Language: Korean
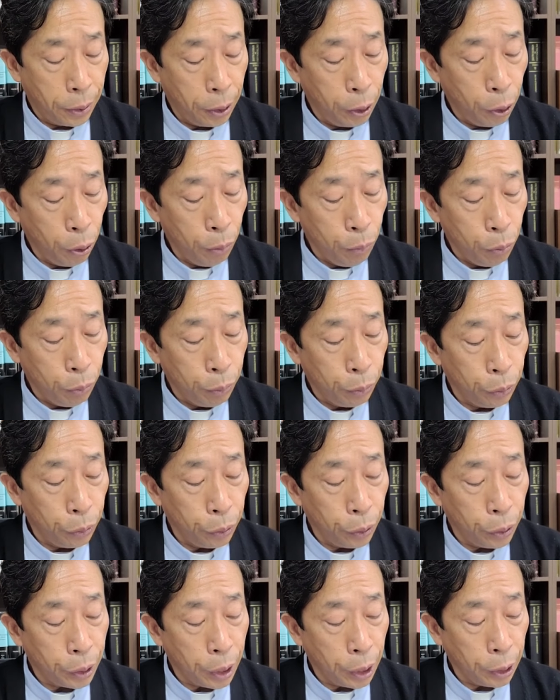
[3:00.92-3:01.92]
이런
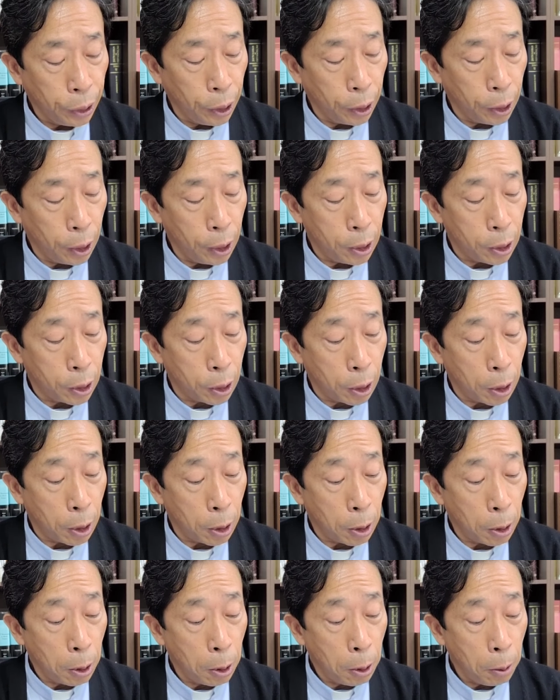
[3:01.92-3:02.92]
부분들이 상당히
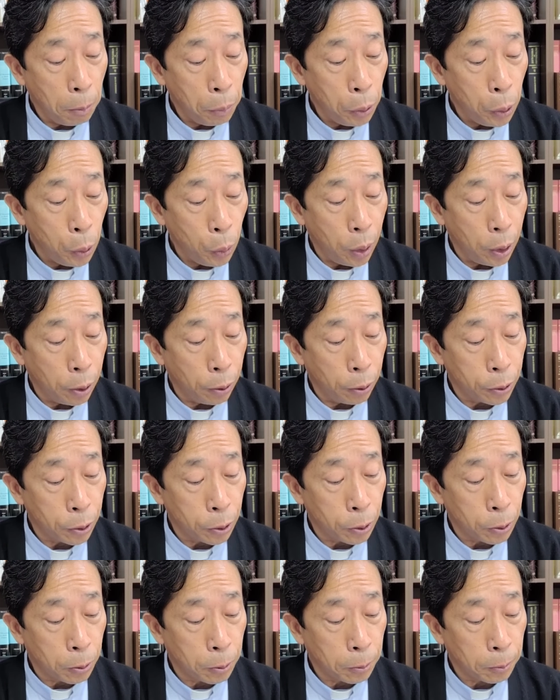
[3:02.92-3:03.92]
이제 필요한
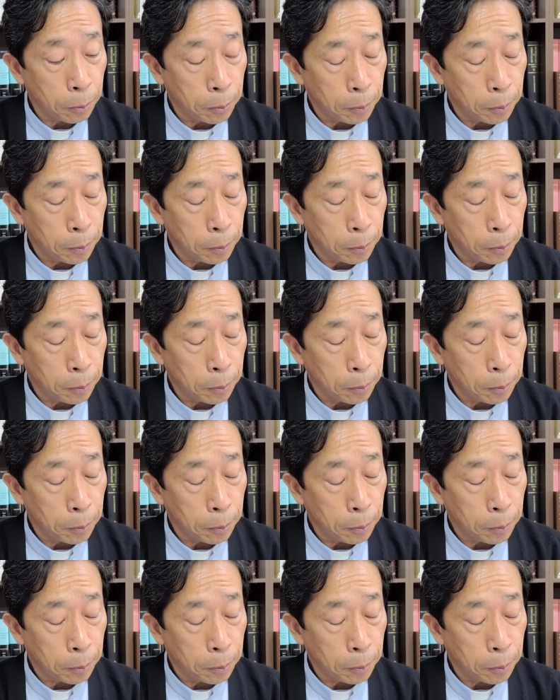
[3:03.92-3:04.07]
것이죠.